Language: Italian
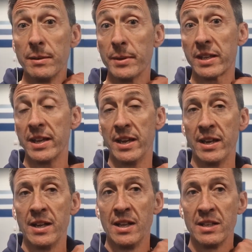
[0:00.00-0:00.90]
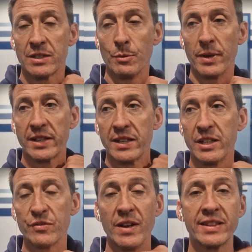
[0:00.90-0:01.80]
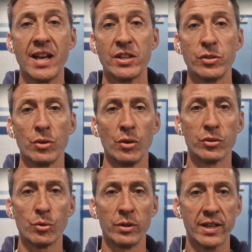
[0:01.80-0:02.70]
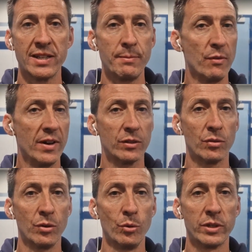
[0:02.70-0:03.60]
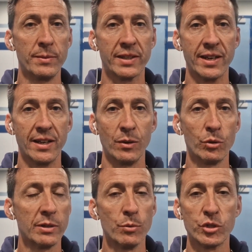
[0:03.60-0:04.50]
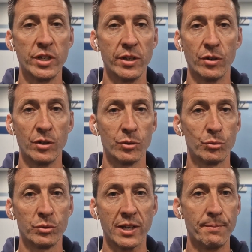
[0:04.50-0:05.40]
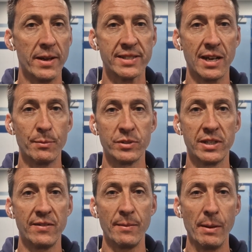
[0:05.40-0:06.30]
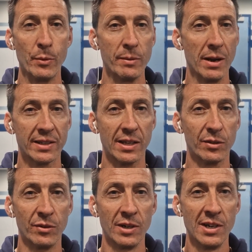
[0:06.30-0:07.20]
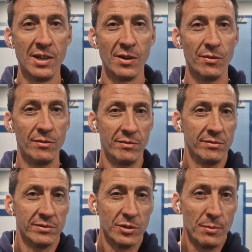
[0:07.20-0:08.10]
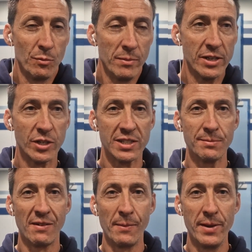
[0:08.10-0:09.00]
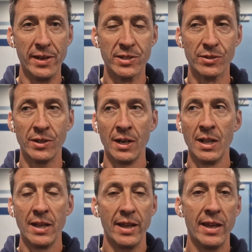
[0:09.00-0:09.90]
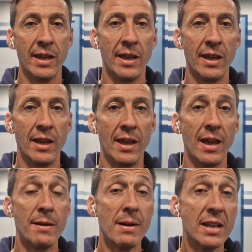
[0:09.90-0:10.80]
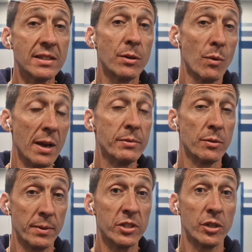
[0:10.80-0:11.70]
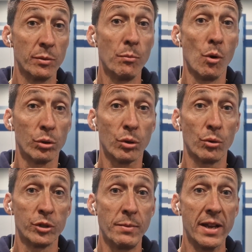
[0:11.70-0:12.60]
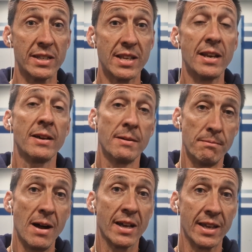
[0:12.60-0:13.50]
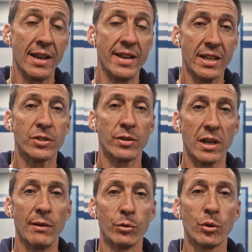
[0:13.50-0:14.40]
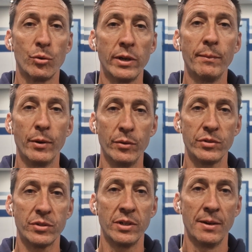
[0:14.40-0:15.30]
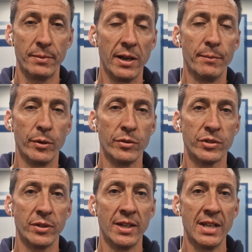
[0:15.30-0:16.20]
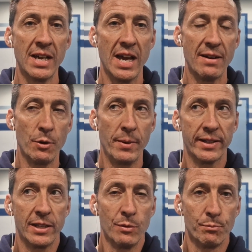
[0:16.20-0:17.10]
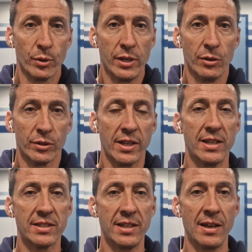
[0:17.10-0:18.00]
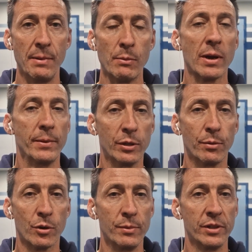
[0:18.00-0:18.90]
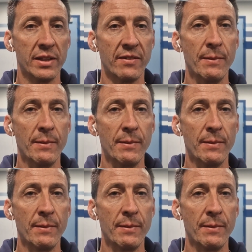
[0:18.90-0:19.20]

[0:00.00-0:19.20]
perché siamo partiti in svantaggio sul 30, abbiamo fatto l'ultimo giro, tre parziali positivi, abbiamo ribaltato un, insomma, un match che sembrava perso. E, e i maschi uguali mi sono piaciuti molto con l'Uzbekistan, ma anche la reazione che hanno avuto il bronzo, per il bronzo. Eravamo partiti un pochino tesi, abbiamo capito come andava